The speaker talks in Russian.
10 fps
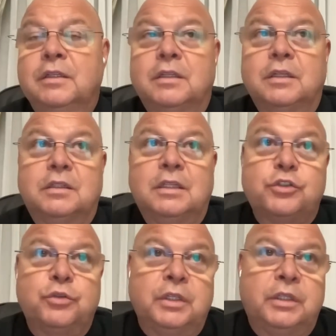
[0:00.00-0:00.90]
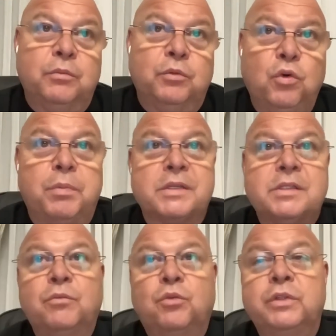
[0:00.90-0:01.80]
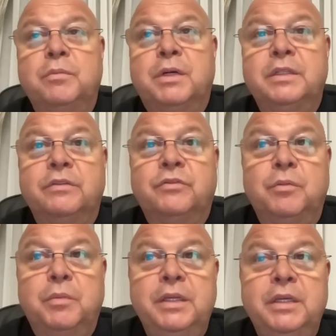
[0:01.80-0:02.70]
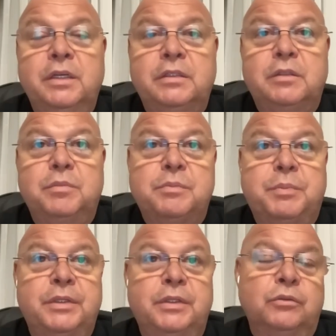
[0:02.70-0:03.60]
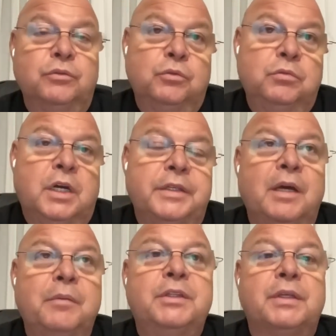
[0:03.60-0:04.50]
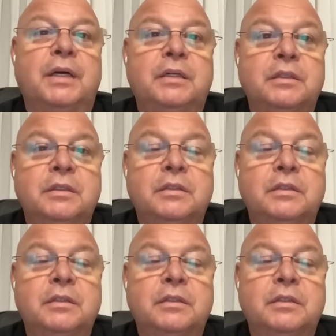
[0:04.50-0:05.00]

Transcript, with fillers: а, что таким образом он обратит внимание на этот беспредел, ну, хотя бы так.